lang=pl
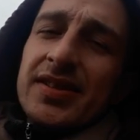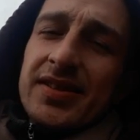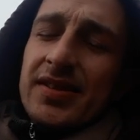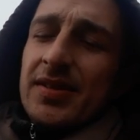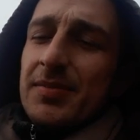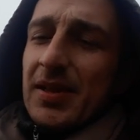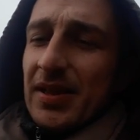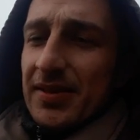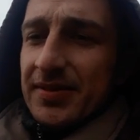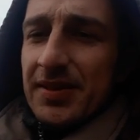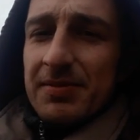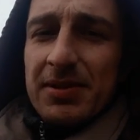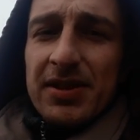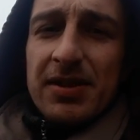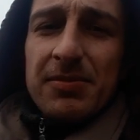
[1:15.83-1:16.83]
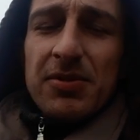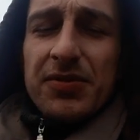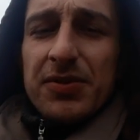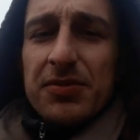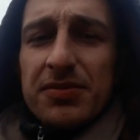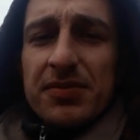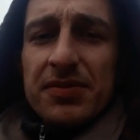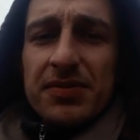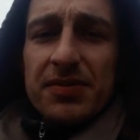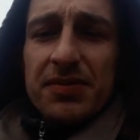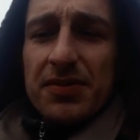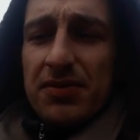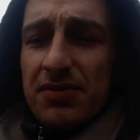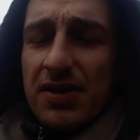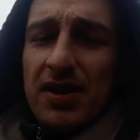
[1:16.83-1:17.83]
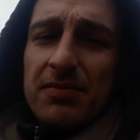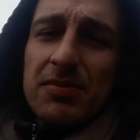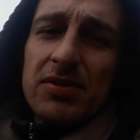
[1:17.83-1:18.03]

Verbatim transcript: Dobra, nie będę mówił już ten,